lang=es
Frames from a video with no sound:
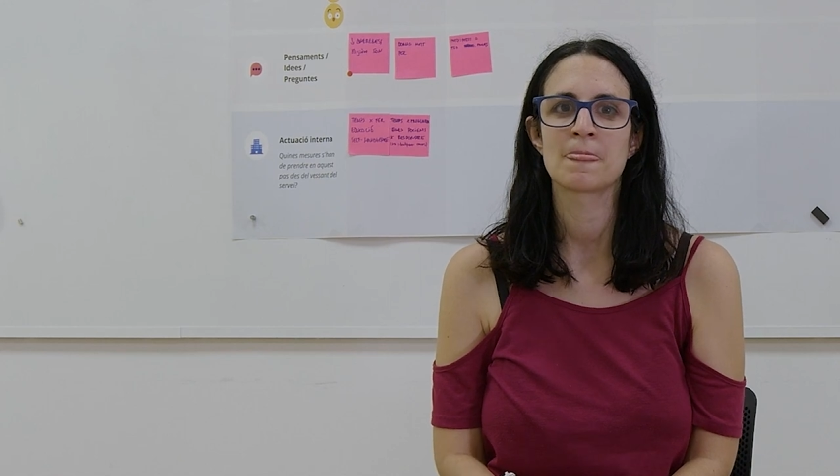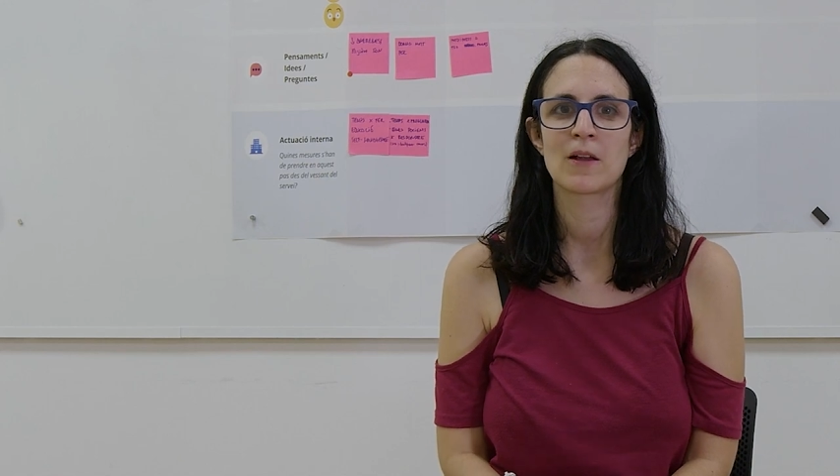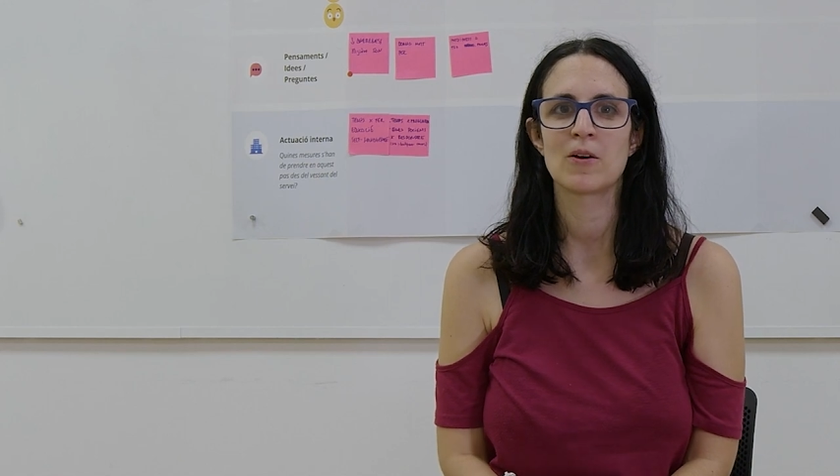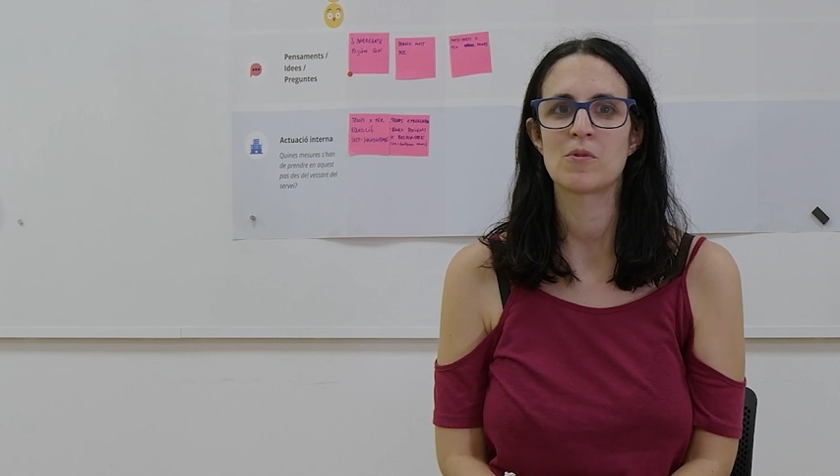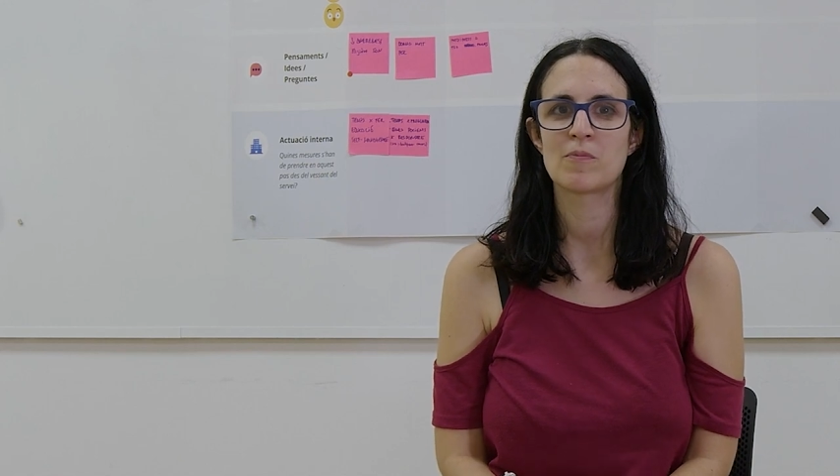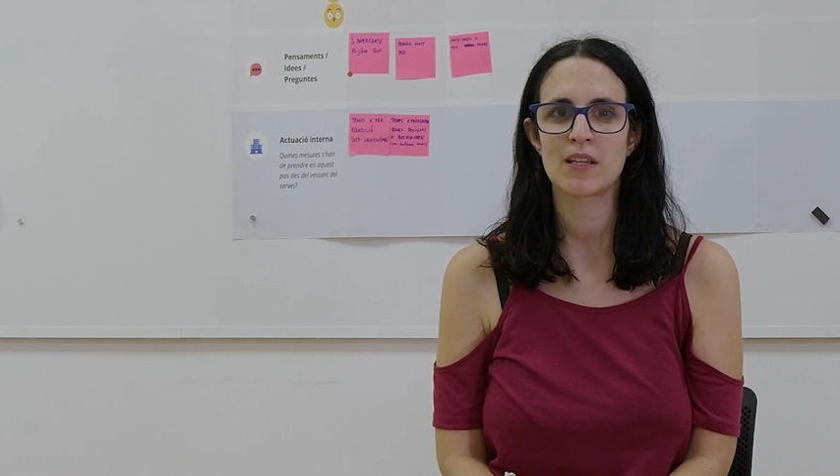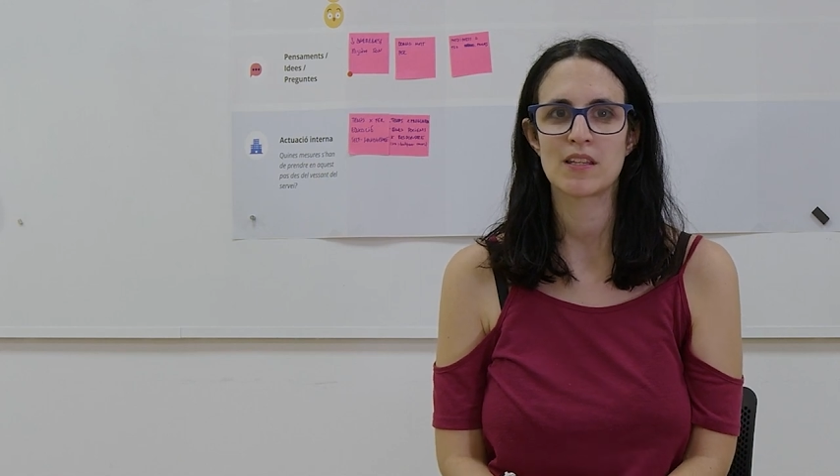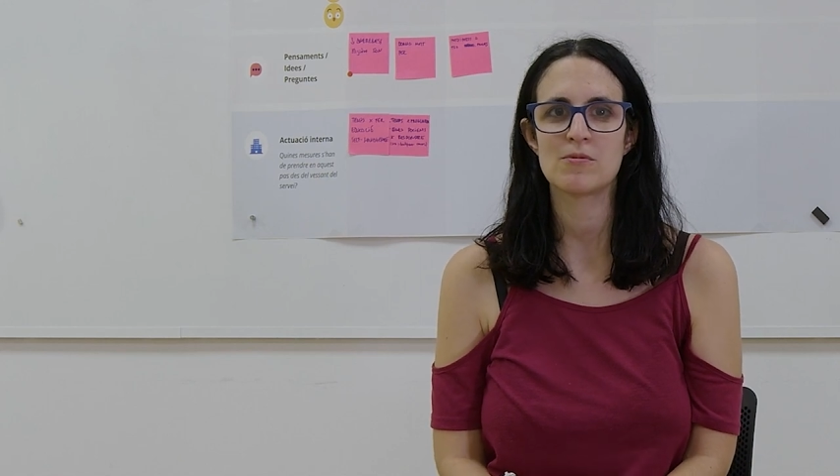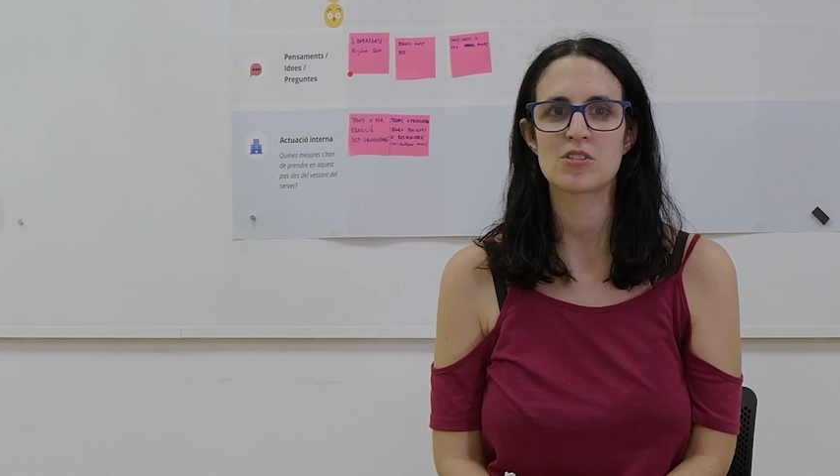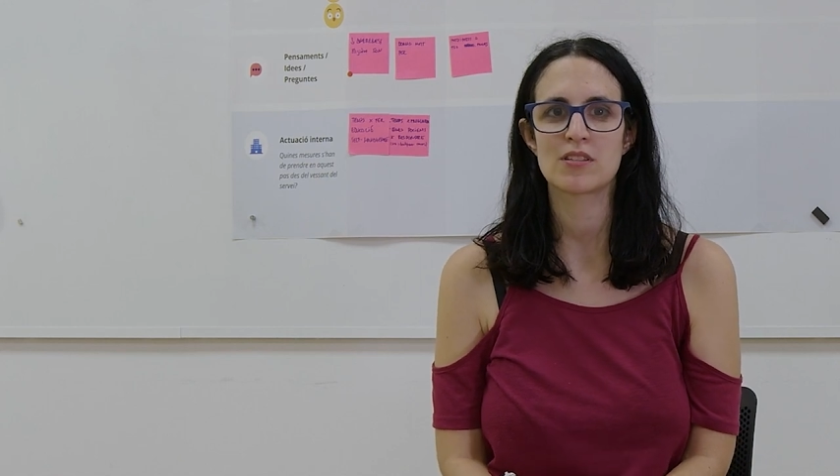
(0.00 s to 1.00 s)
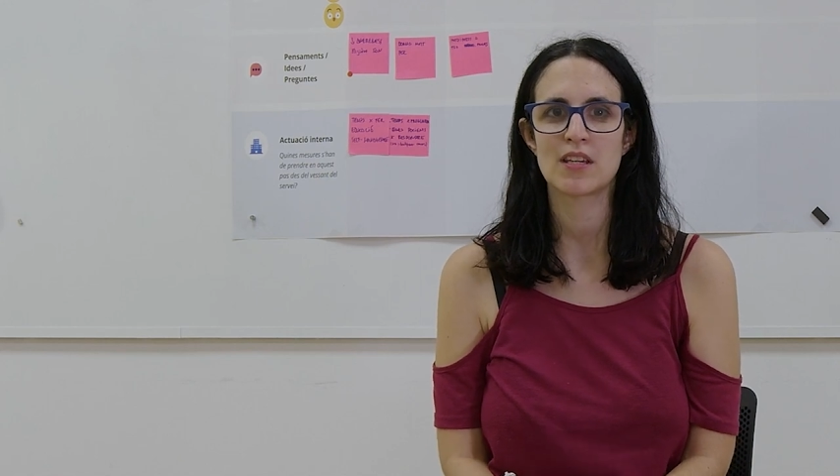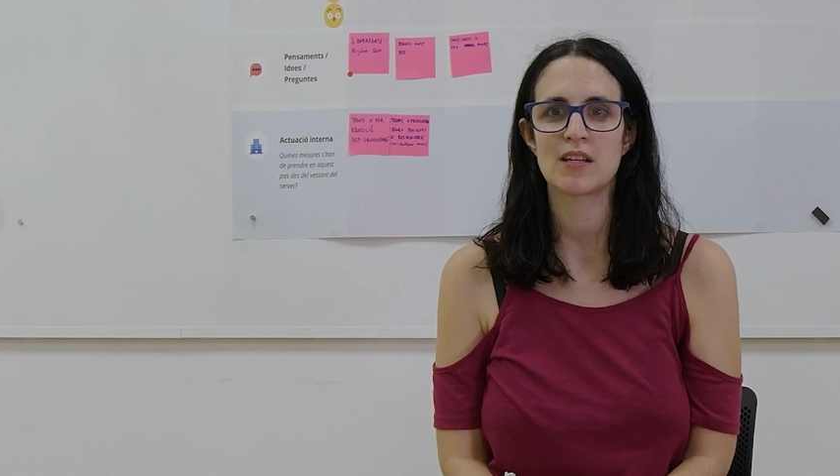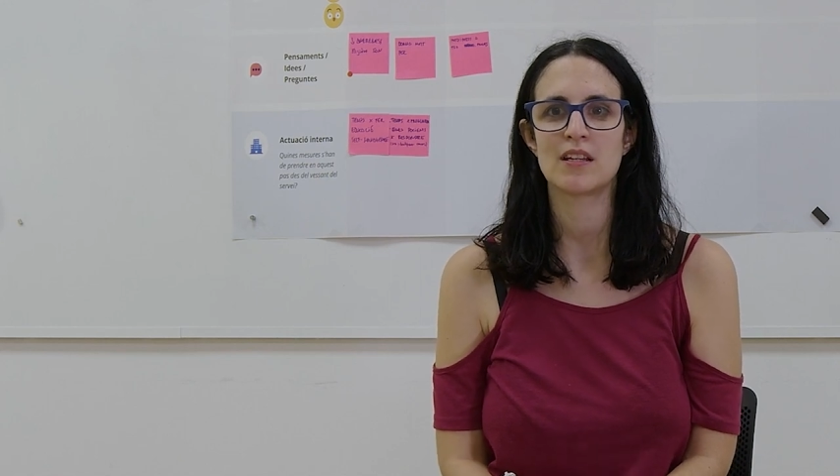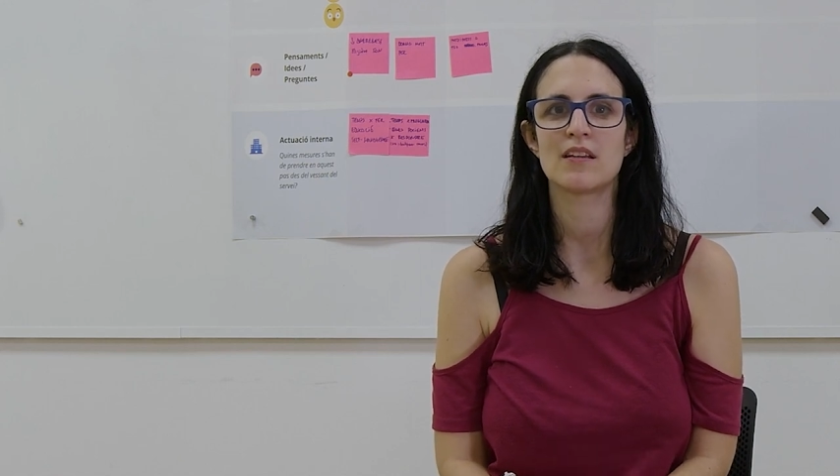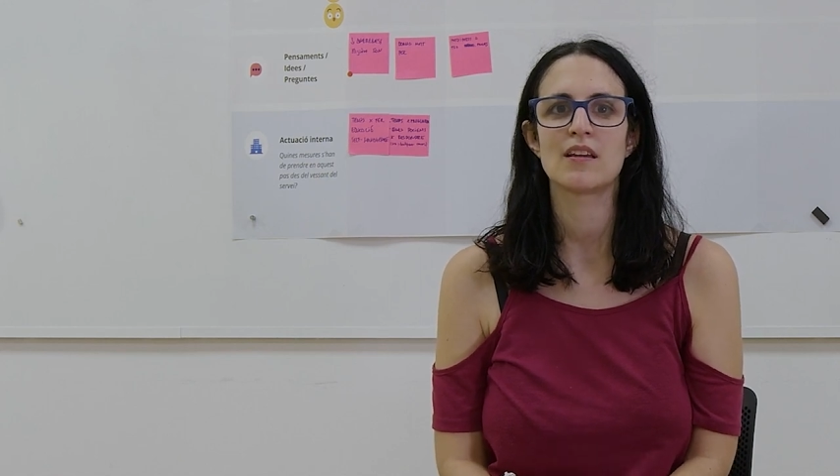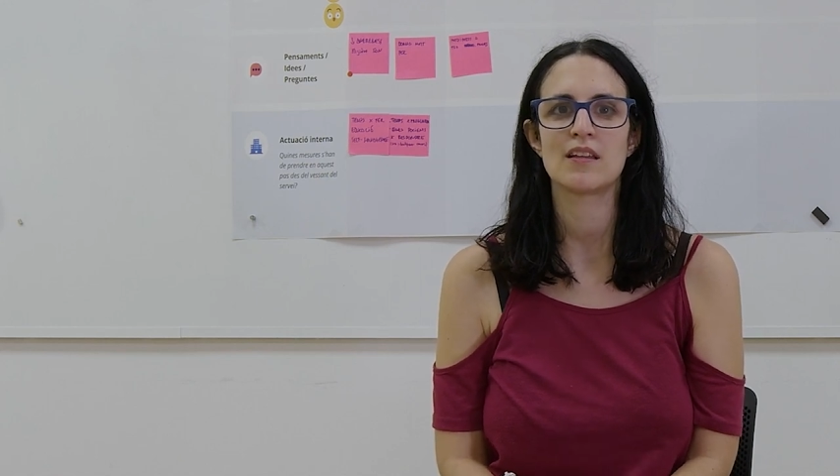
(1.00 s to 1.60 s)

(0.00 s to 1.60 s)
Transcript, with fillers: Como objetivos tiene,